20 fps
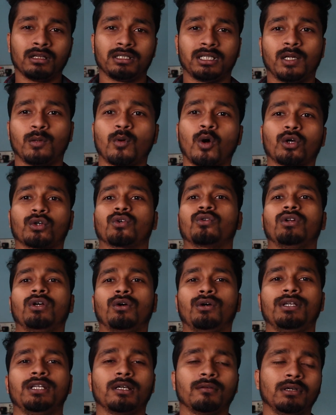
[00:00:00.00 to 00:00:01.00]
এরকম হট করে
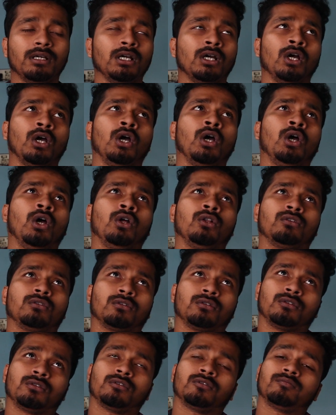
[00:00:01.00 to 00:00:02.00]
হয়ে যাবে
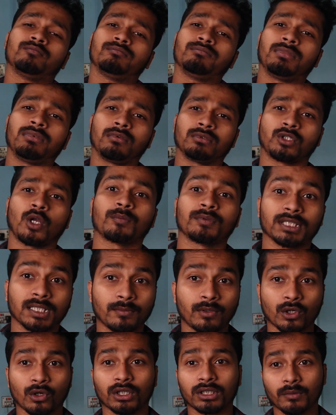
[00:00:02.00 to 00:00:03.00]
তো সব থেকে
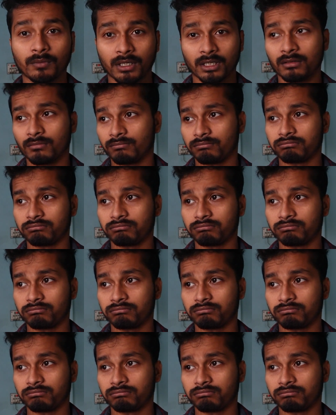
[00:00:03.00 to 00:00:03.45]
বড় কথা তোমার